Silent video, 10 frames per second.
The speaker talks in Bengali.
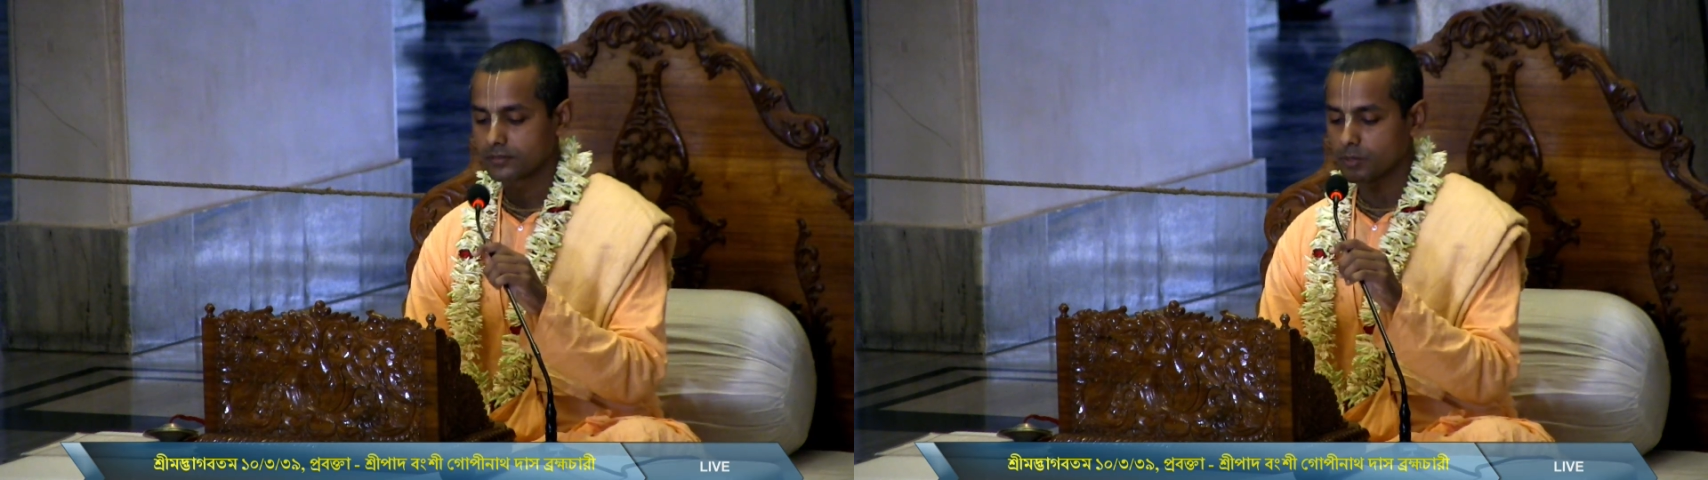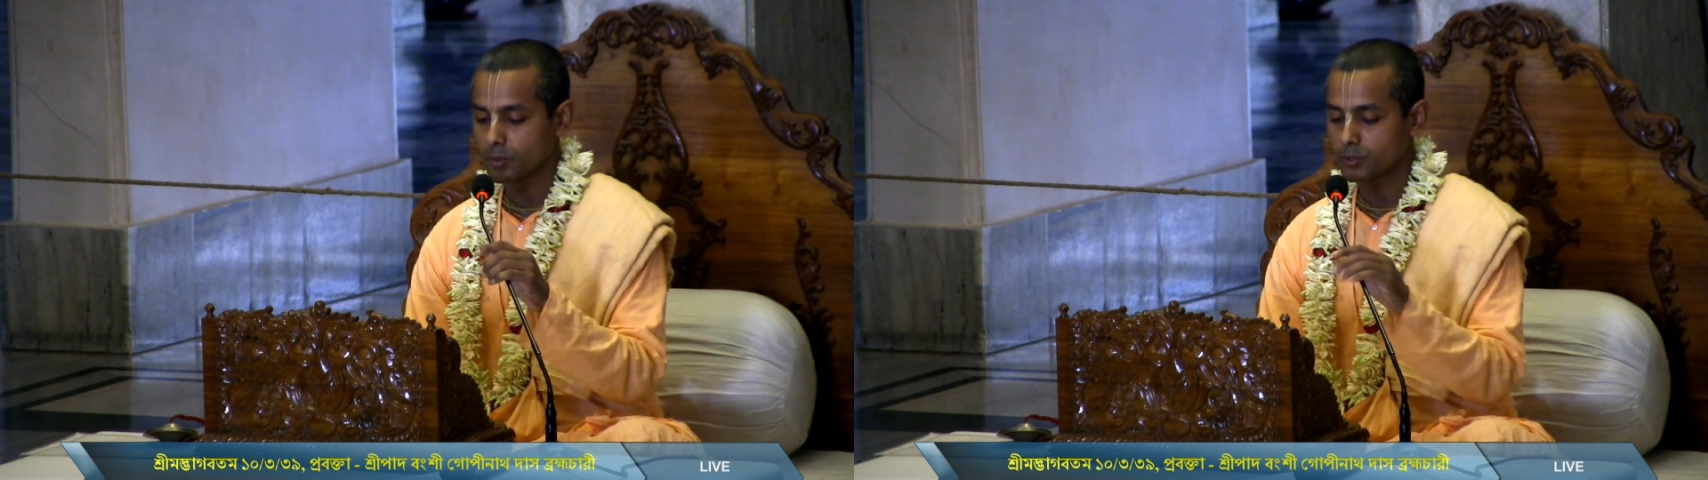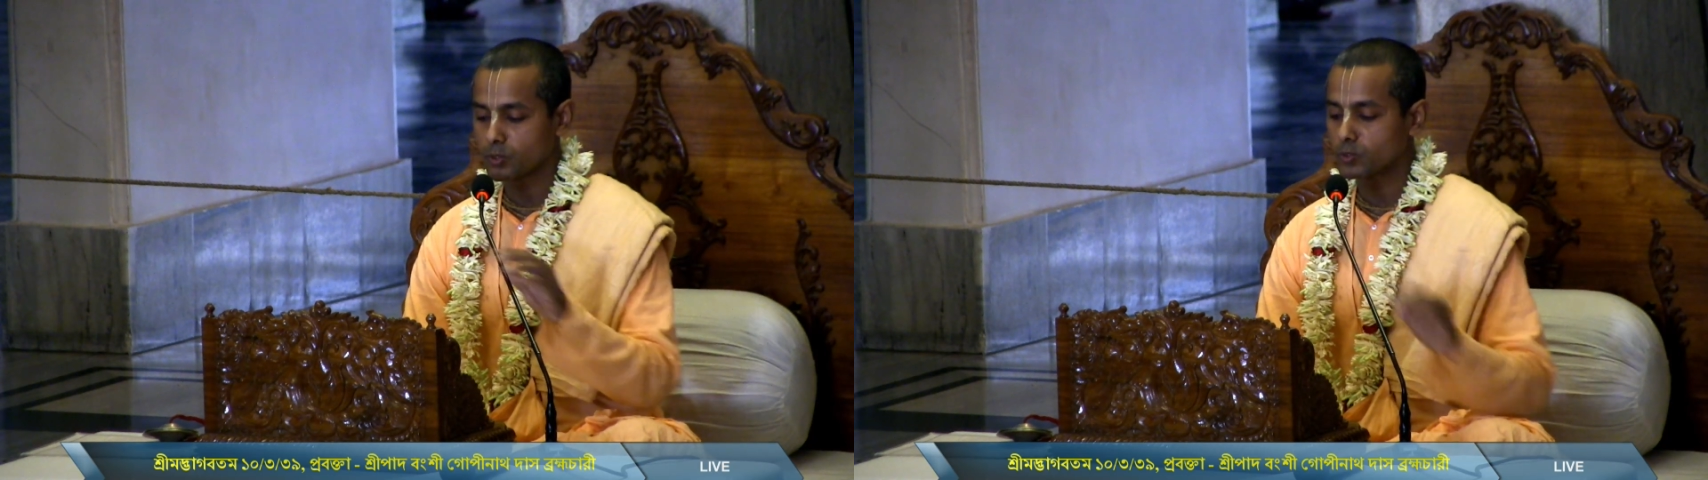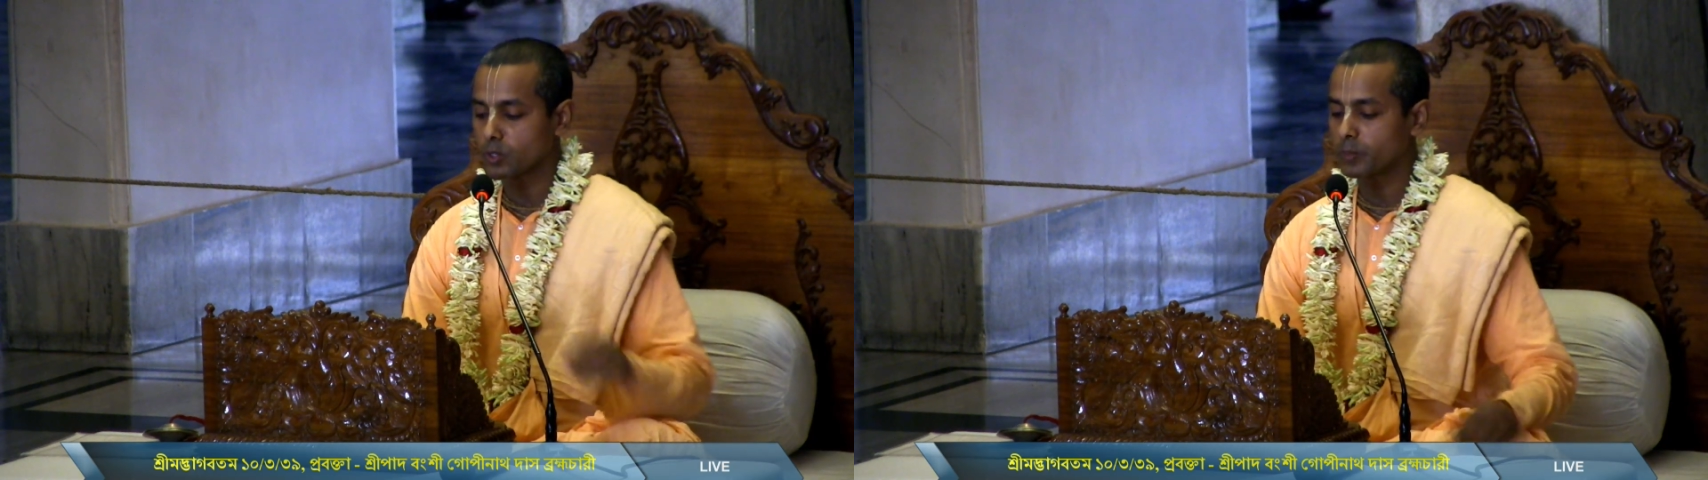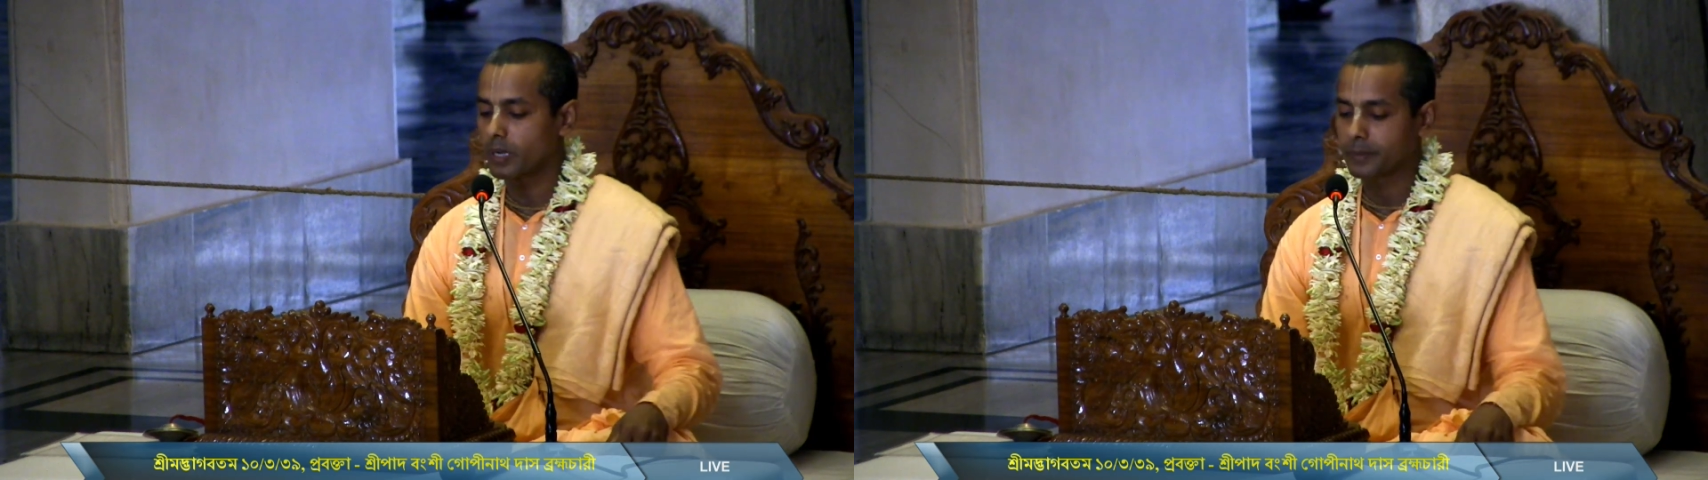খুব
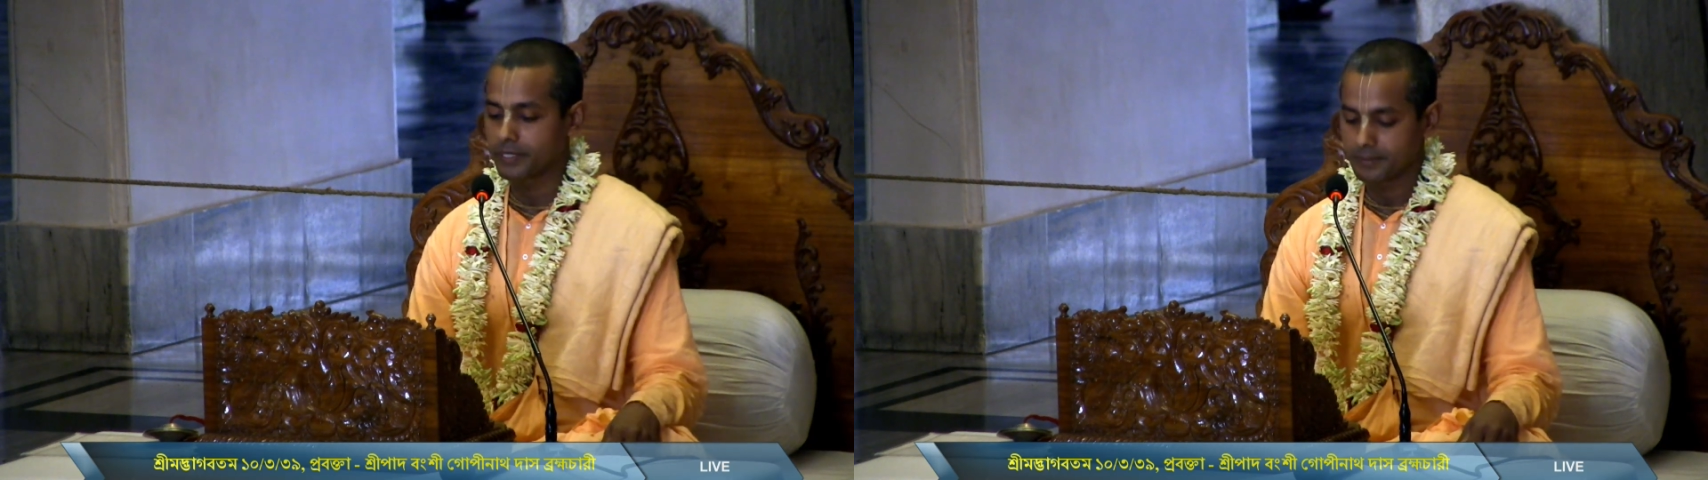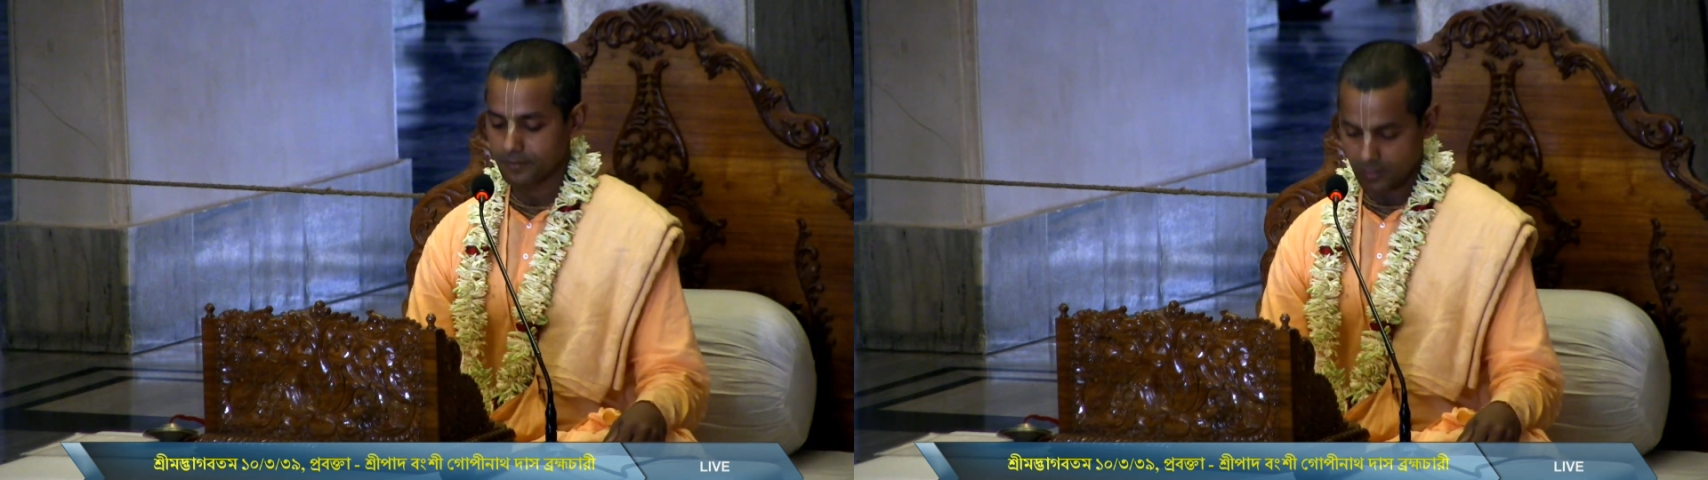সুন্দরভাবে